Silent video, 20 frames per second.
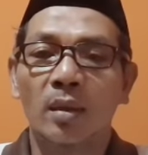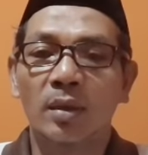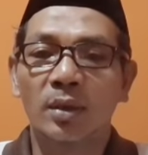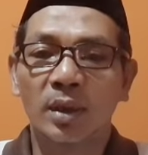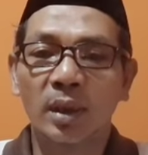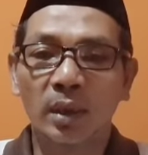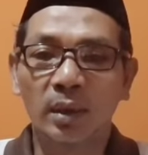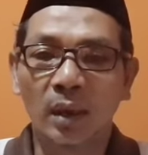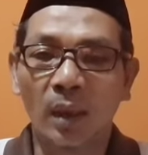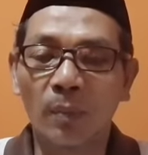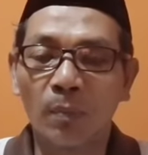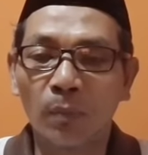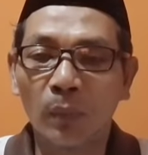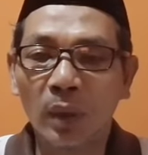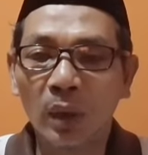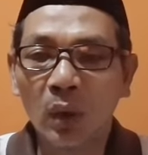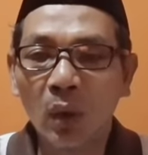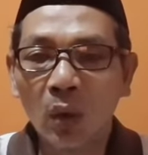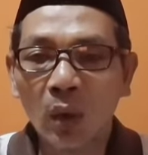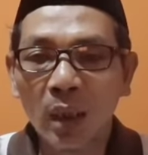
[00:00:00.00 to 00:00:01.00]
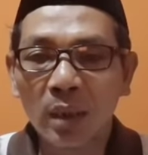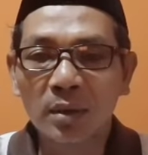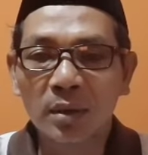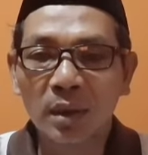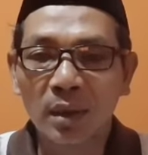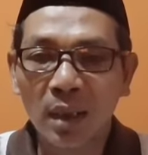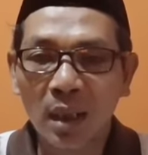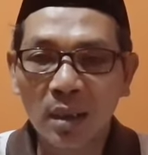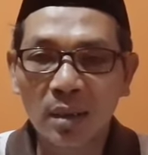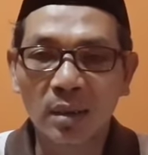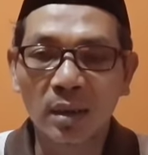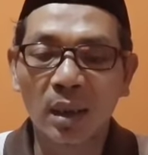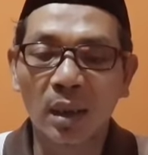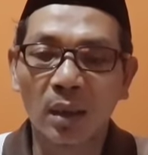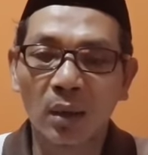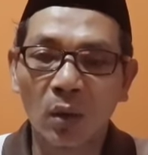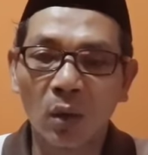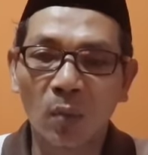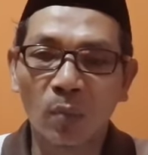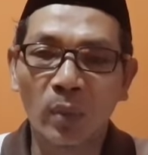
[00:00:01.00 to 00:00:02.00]
sikap menolak jenazah
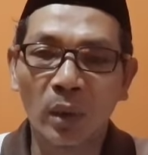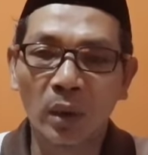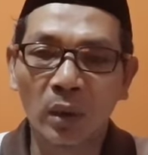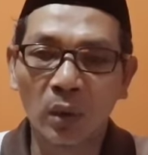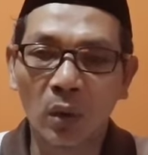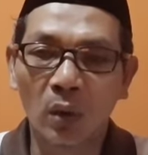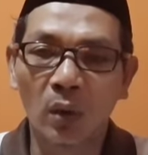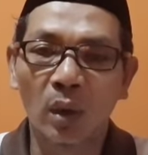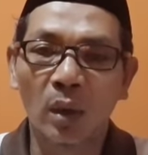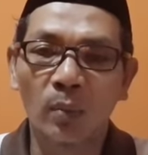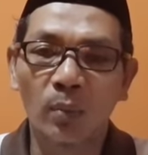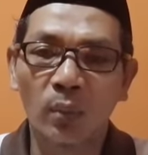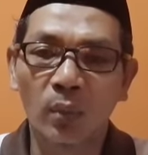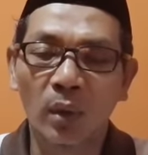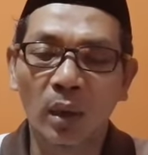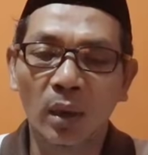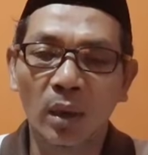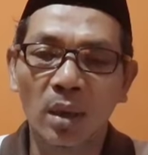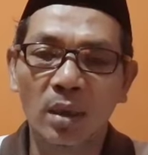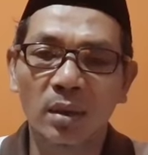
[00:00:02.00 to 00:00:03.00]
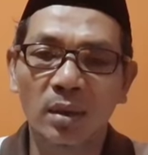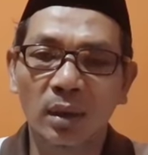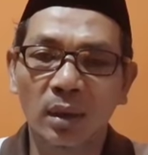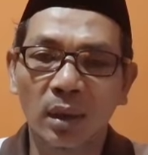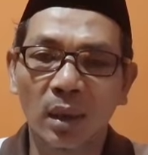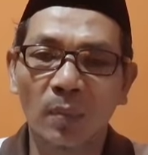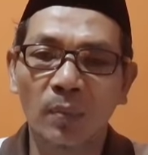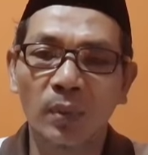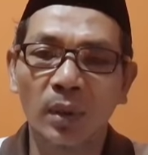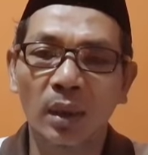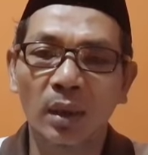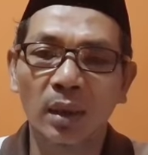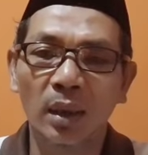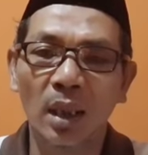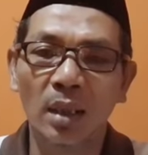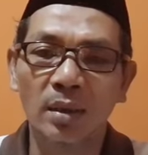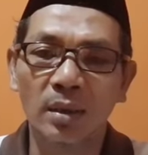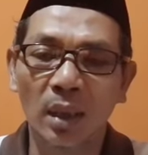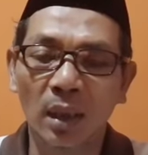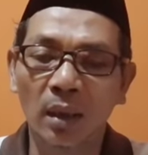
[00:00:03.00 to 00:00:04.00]
korban corona bukanlah sikap yang
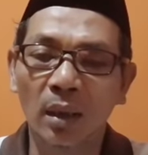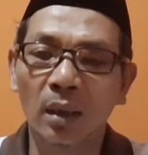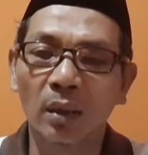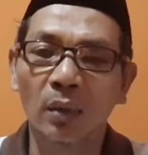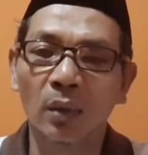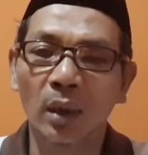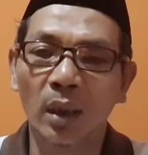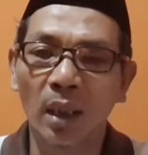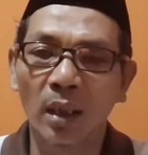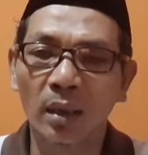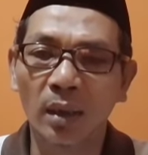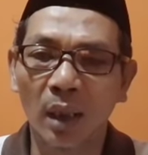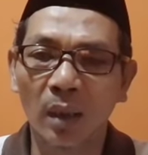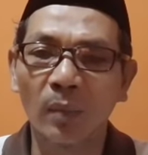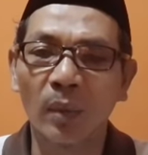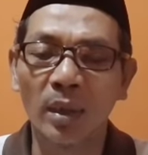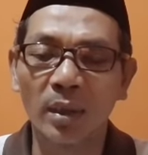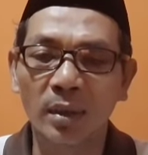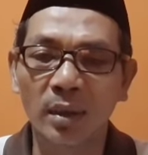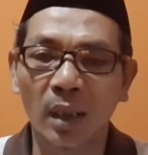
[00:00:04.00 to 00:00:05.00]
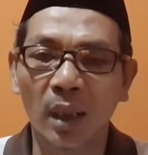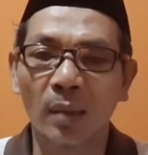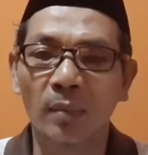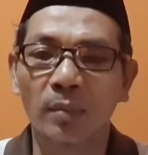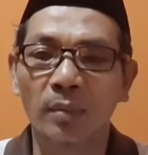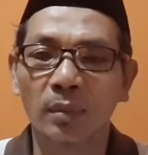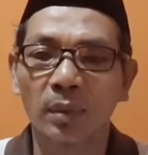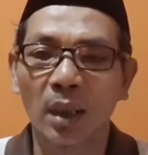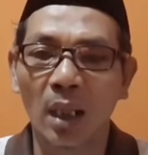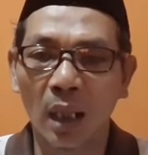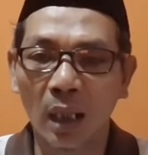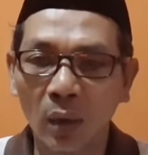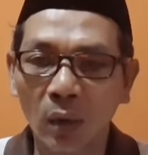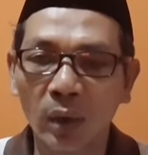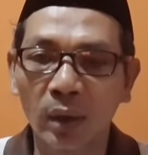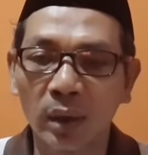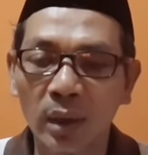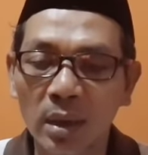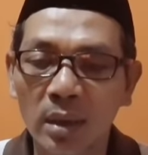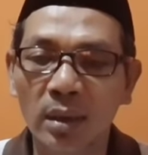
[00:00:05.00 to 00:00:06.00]
diajarkan oleh agama Islam. Kalau
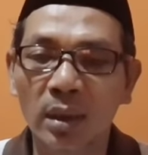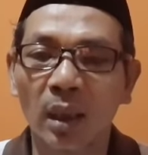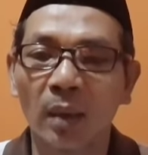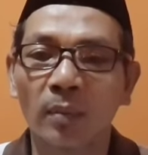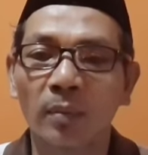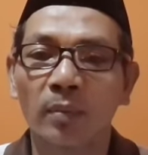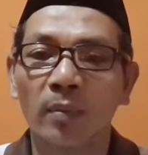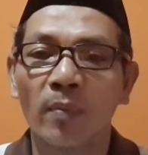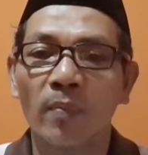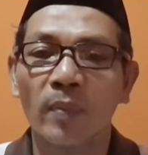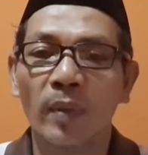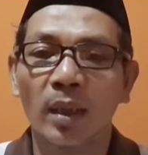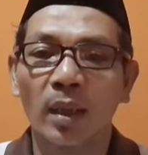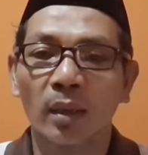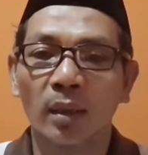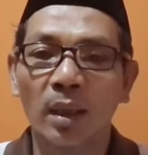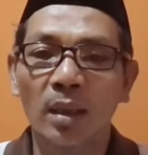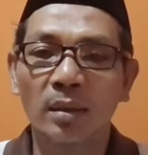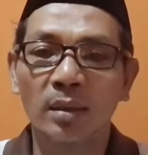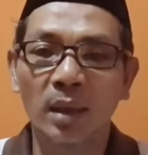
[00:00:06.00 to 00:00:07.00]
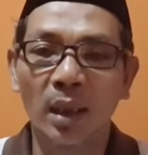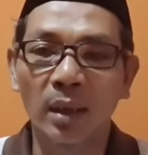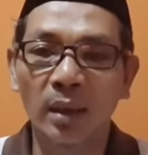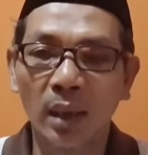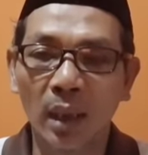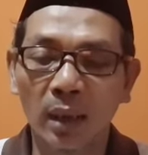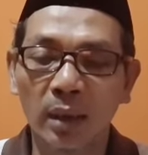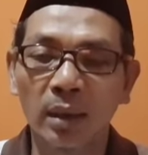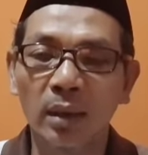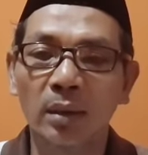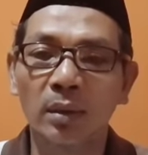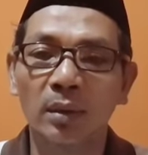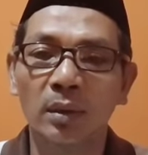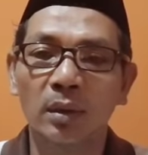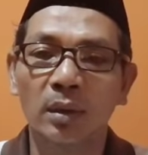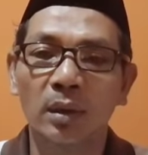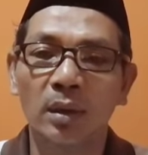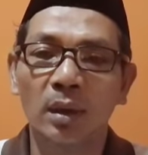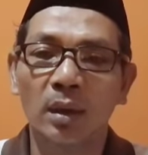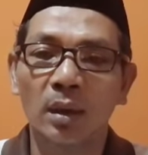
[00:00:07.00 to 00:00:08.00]
ini Islam. Dan saya
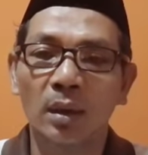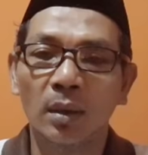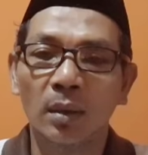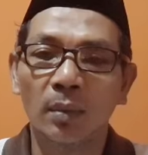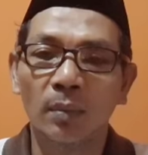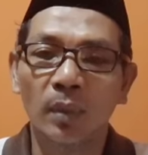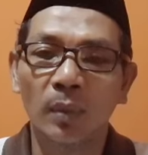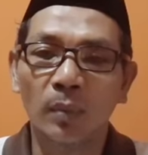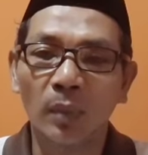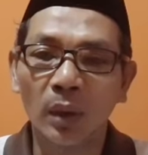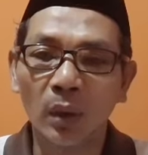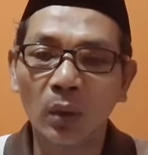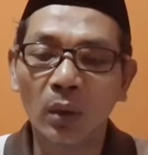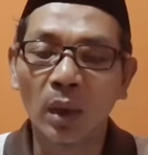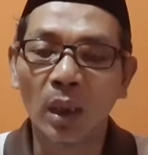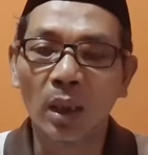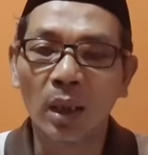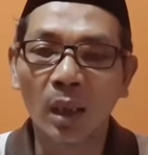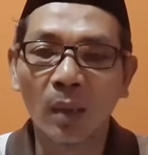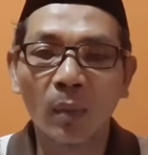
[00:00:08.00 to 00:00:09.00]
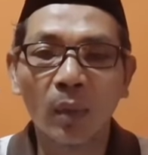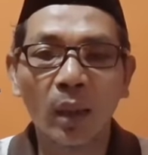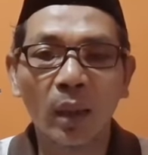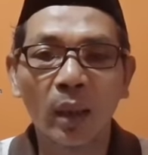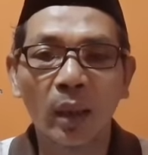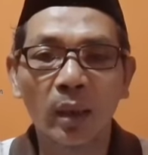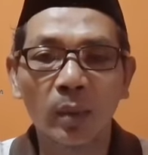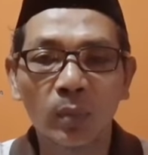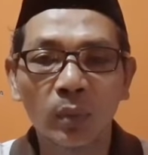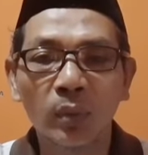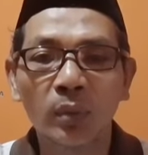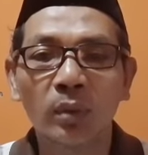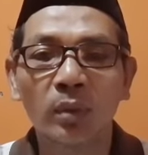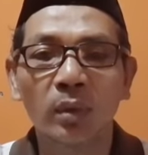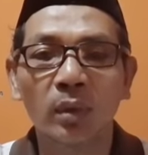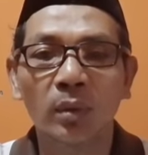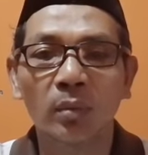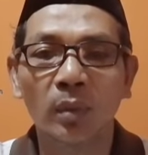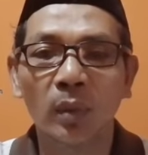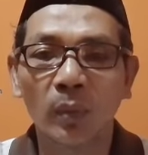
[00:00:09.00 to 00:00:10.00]
yakin pemeluk agama lain
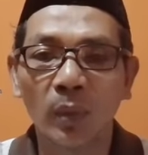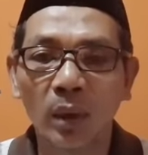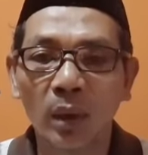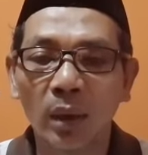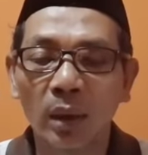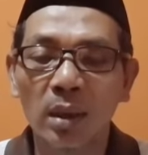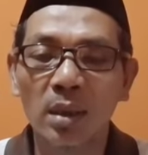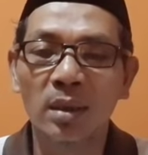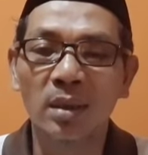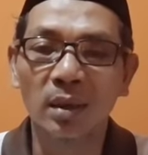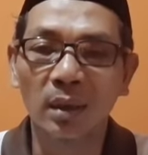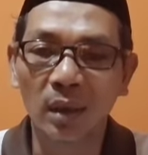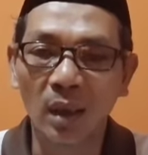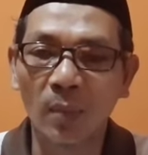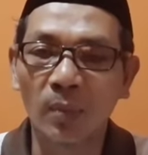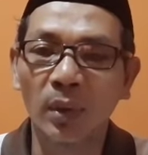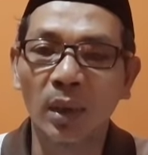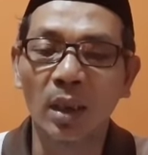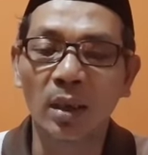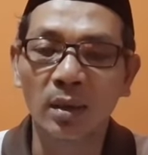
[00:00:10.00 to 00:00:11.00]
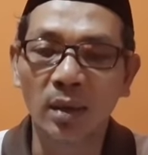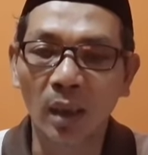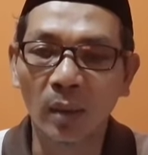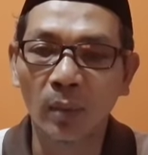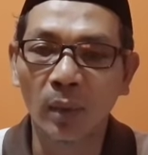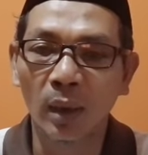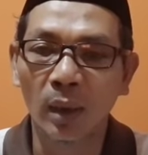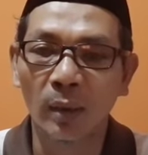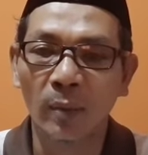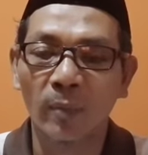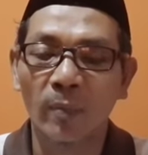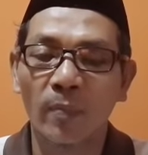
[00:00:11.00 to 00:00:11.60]
pun memiliki sikap yang sama.